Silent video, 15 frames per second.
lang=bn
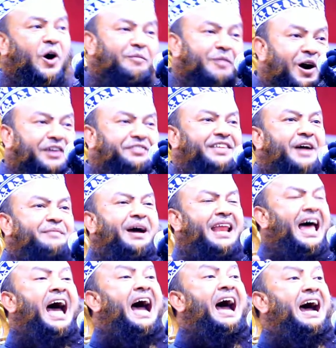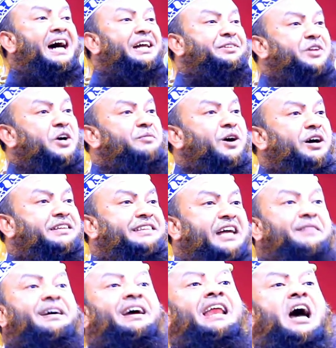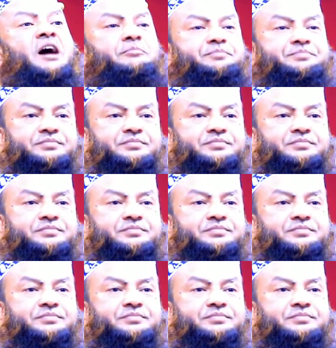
অমক দেবে না তমক দেবে না